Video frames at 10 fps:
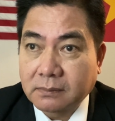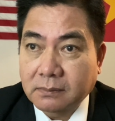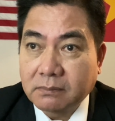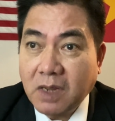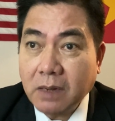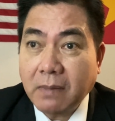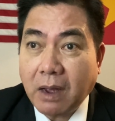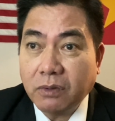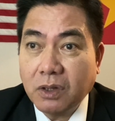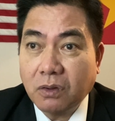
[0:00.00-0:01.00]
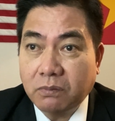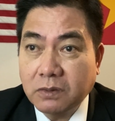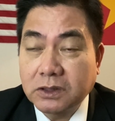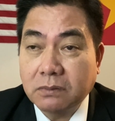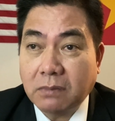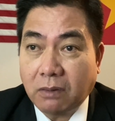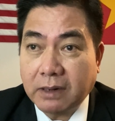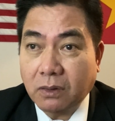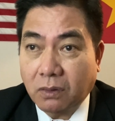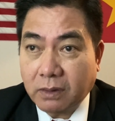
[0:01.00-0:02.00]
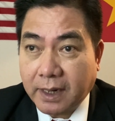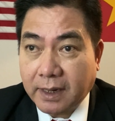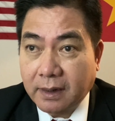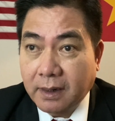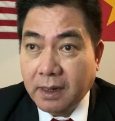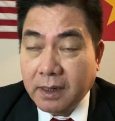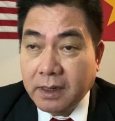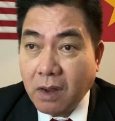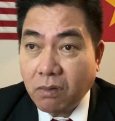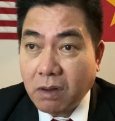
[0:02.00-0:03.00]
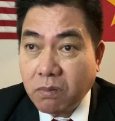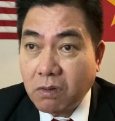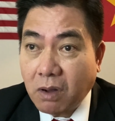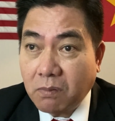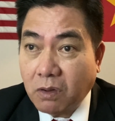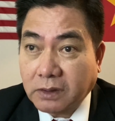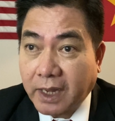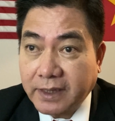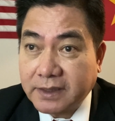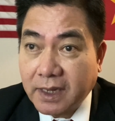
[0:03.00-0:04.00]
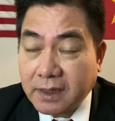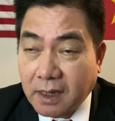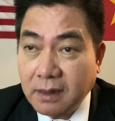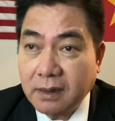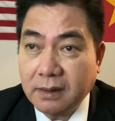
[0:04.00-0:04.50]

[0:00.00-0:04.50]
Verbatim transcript: Biết bao nhiêu xương máu đã đổ ra. Nếu không có một thể chế cứng